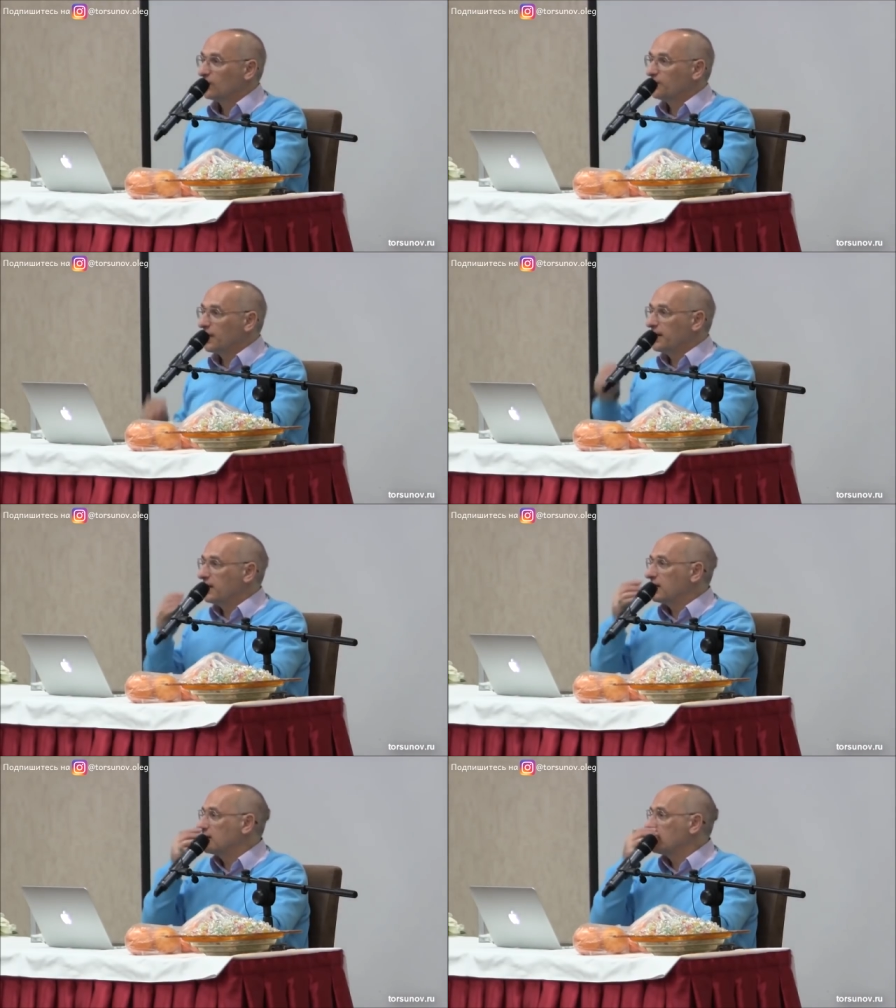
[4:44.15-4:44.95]
Он
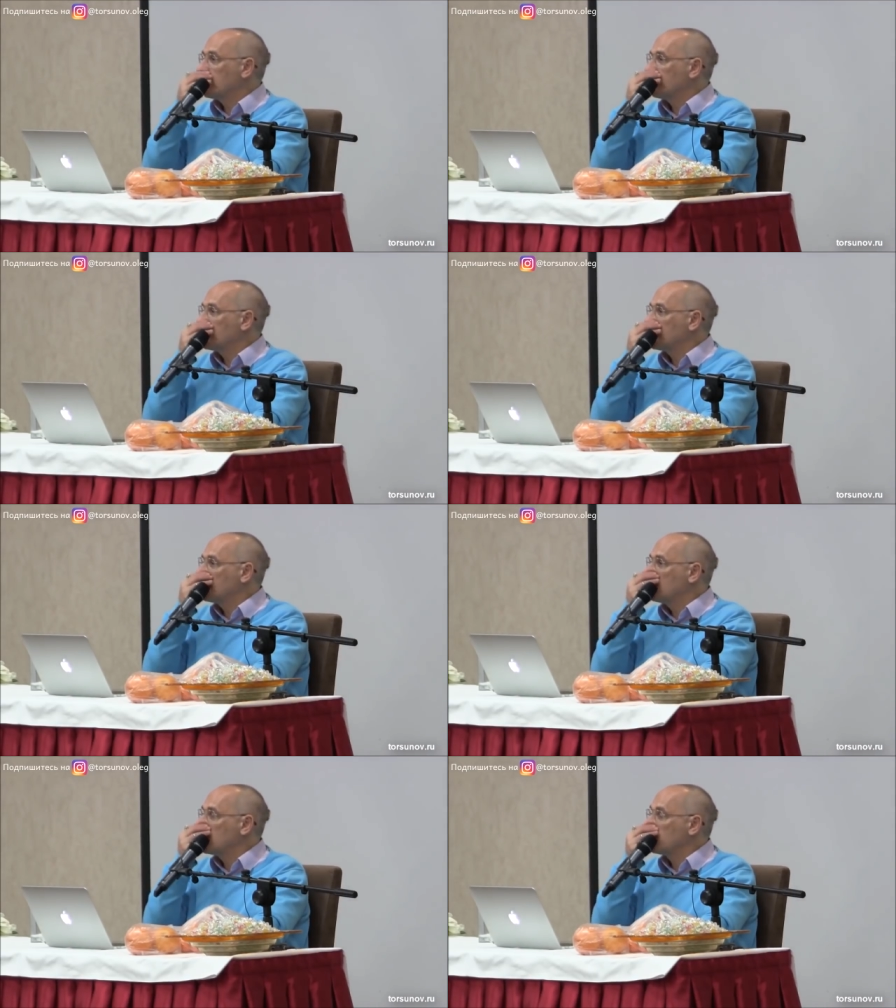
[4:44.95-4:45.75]
приехал туда, в этот
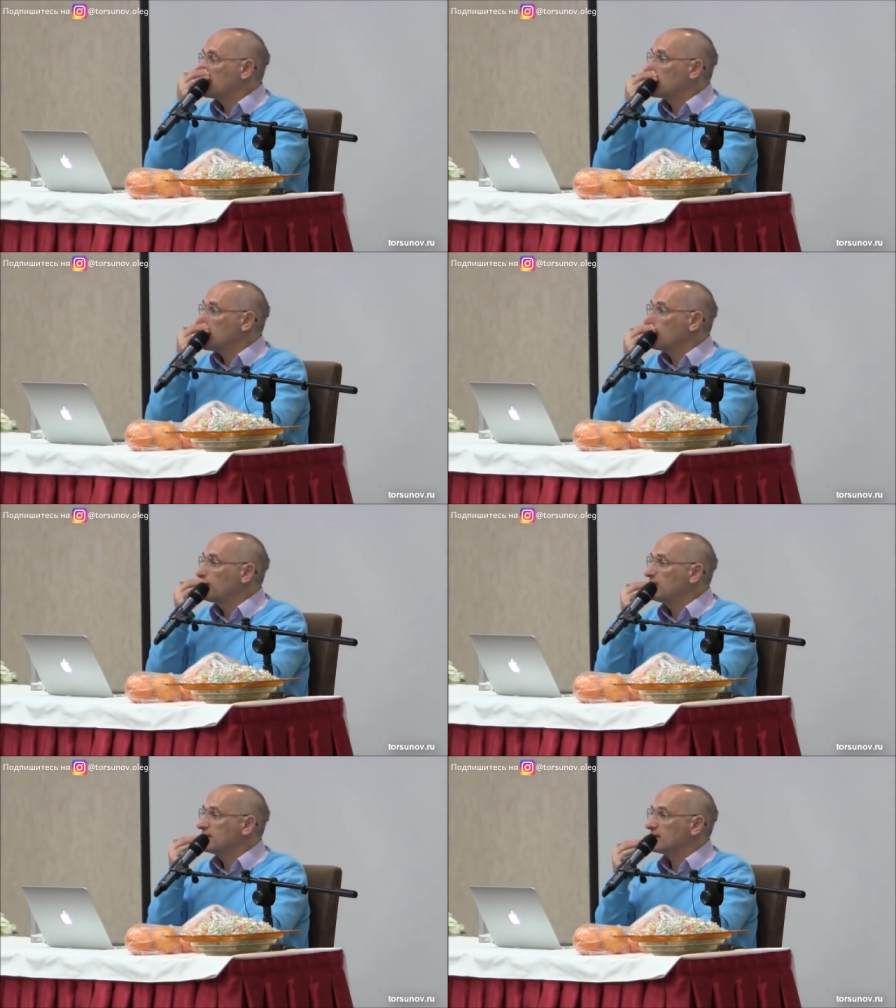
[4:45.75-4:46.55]
город, по
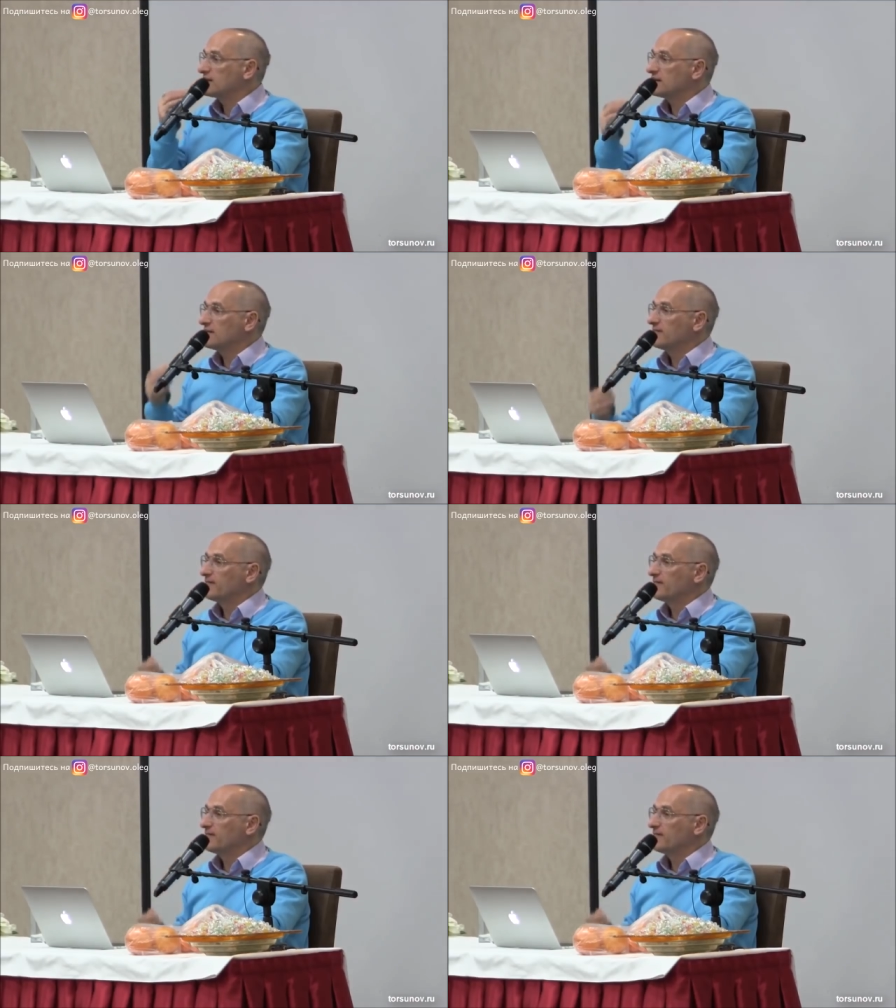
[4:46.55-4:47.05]
делам бизнеса.